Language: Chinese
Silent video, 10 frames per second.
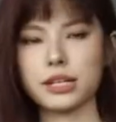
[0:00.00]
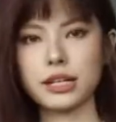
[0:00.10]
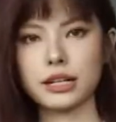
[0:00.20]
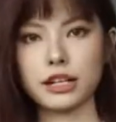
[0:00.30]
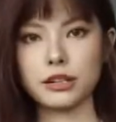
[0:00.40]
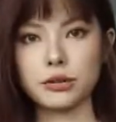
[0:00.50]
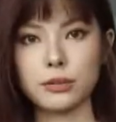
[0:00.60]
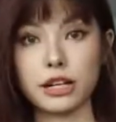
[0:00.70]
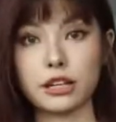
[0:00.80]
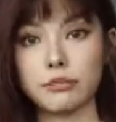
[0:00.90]
现在应该去
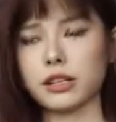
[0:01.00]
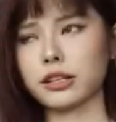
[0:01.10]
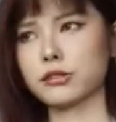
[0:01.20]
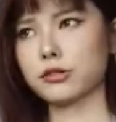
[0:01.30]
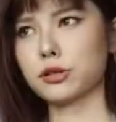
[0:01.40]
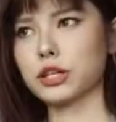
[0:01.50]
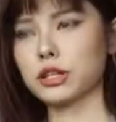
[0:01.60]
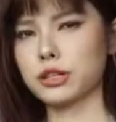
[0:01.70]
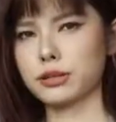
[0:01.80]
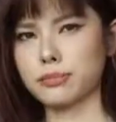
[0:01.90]
把里面的衣服换
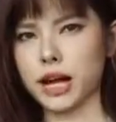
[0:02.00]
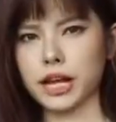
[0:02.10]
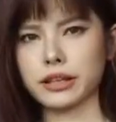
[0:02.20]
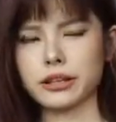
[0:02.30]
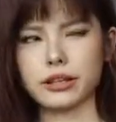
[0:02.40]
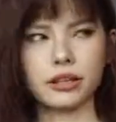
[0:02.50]
成一件白 T，